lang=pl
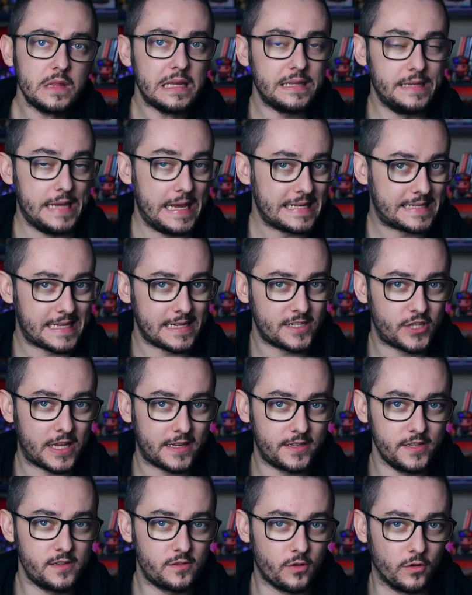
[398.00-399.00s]
nie jest aż
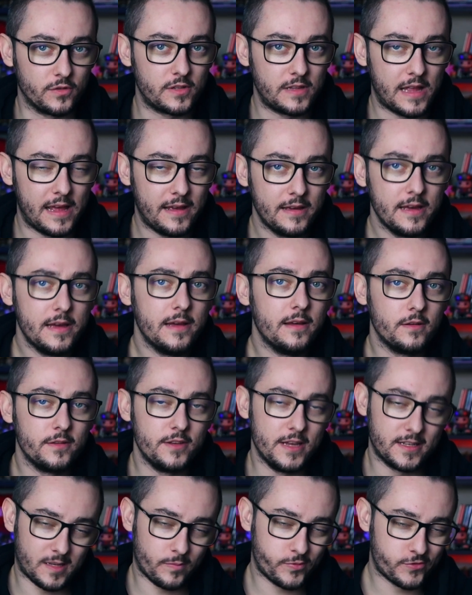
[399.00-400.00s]
tak istotne,
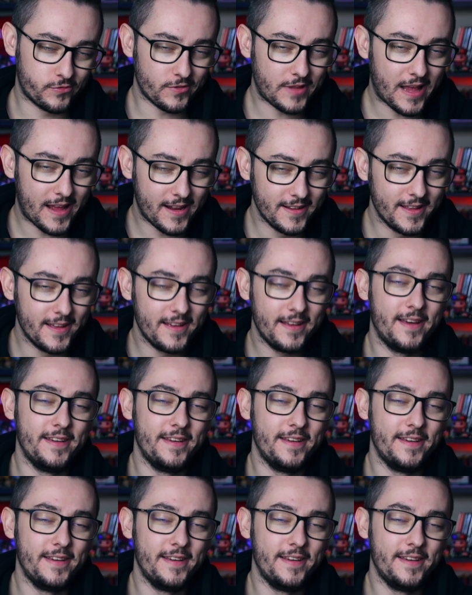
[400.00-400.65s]
jest absurdalne